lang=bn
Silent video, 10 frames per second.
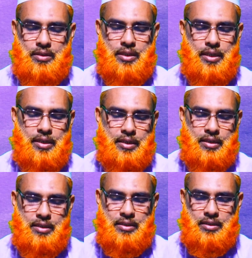তিন
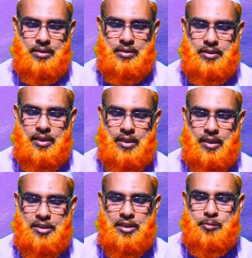যে
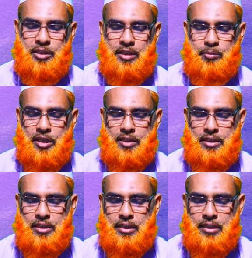নারী স্বামীকে বাদ
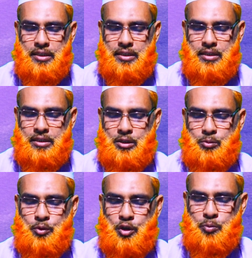দিয়ে
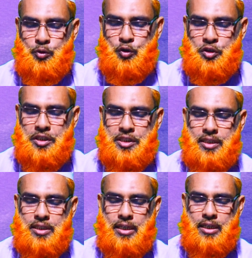পর পুরুষের
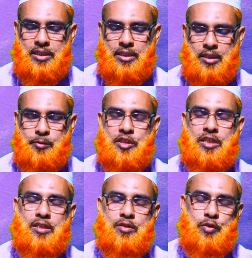সাথে হাসি
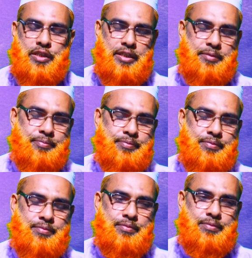তামাশা করে
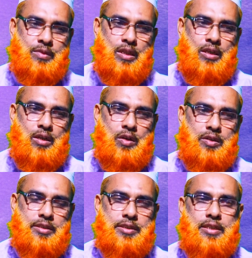
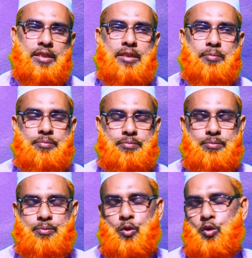অর্থাৎ যেই
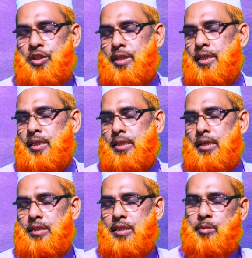পুরুষটাকে
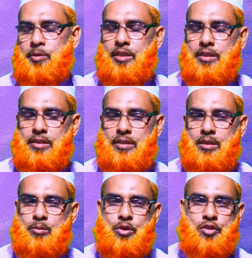তার স্বামী
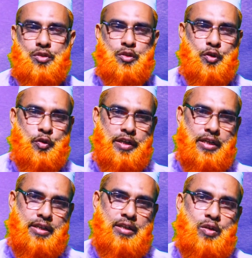পছন্দ করে
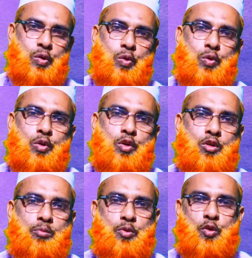না
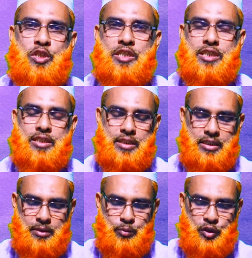ওইরকম পুরুষের সাথে
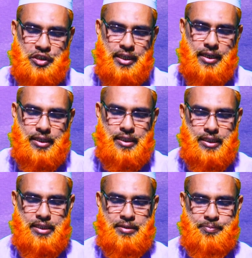সে বসে আড্ডা
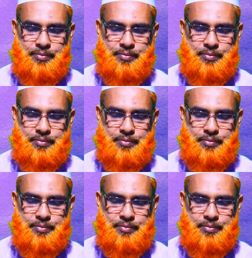দেয়